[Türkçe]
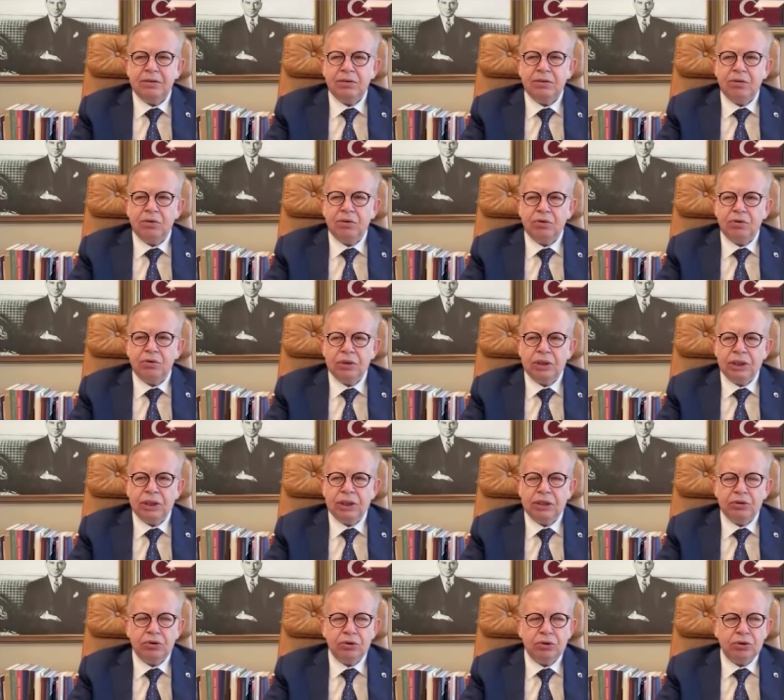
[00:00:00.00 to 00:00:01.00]

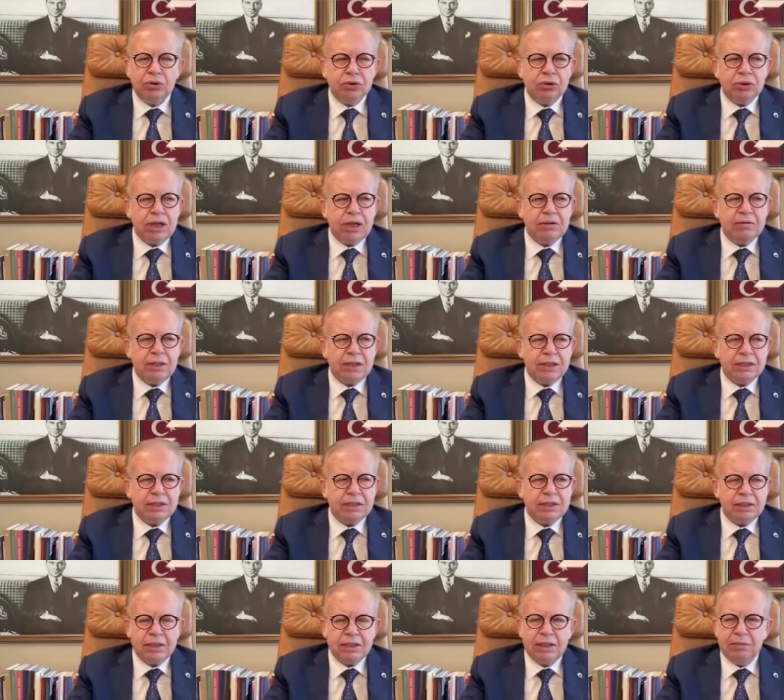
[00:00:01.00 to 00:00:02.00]
okuldaki çocuklar
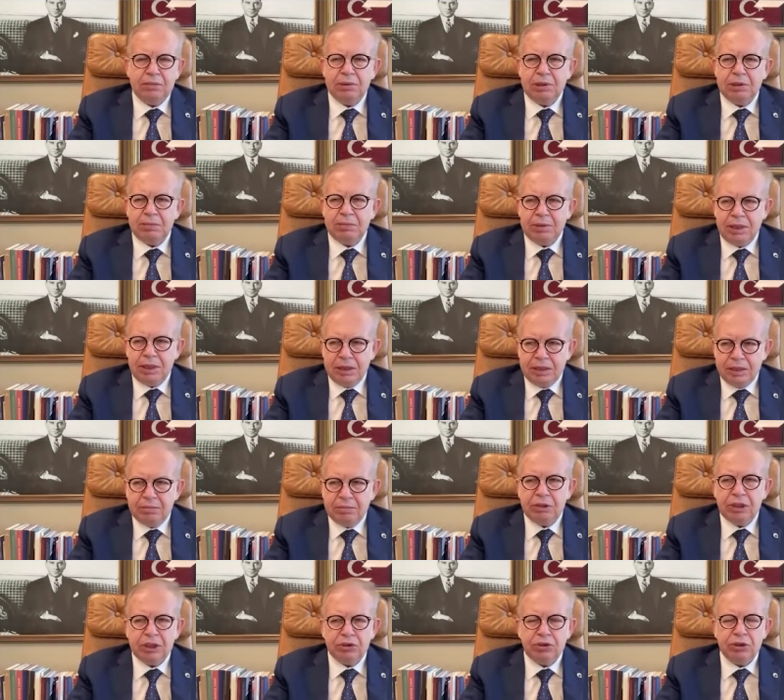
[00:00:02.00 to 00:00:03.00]
vasıtasıyla birbirlerine
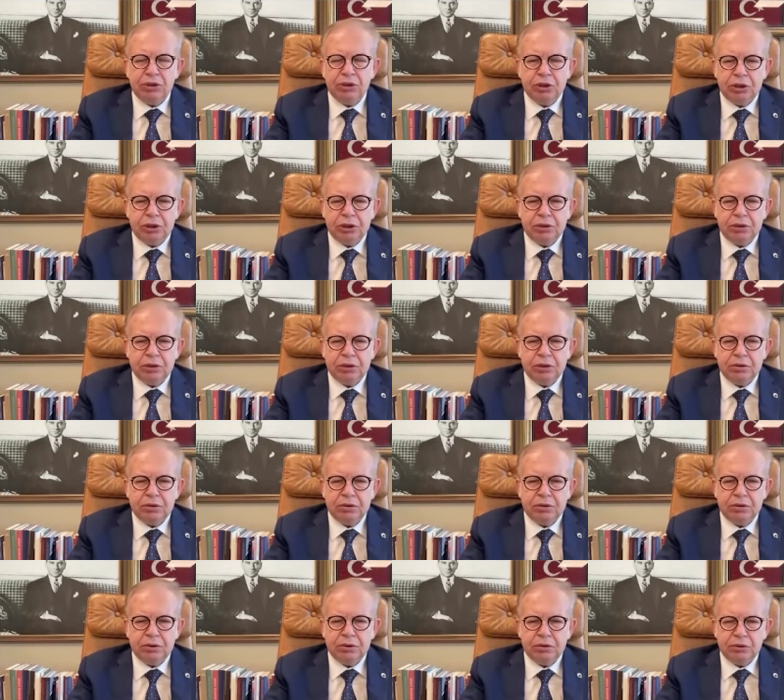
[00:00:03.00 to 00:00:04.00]
bulaşıyor.
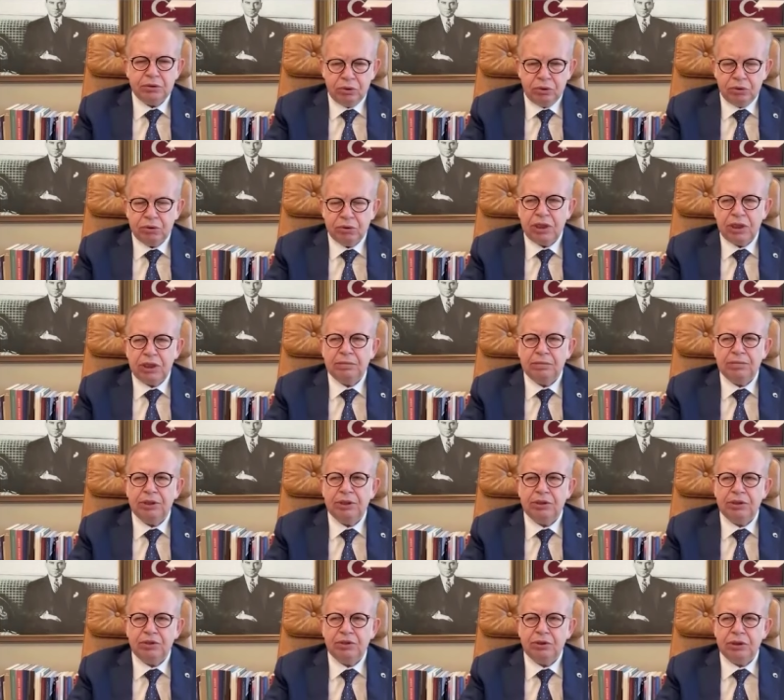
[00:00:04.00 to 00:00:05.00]
Çocuklara
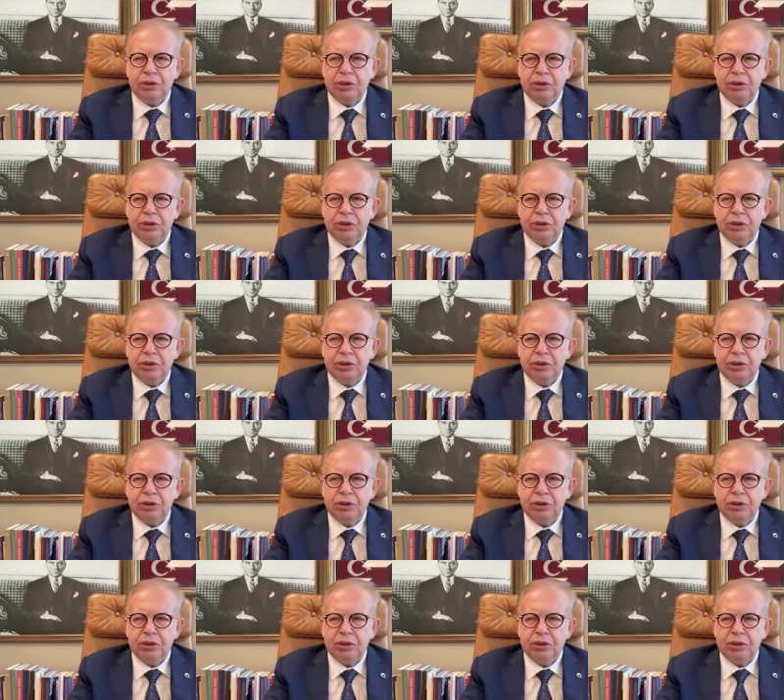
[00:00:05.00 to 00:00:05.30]
bulaşıyor.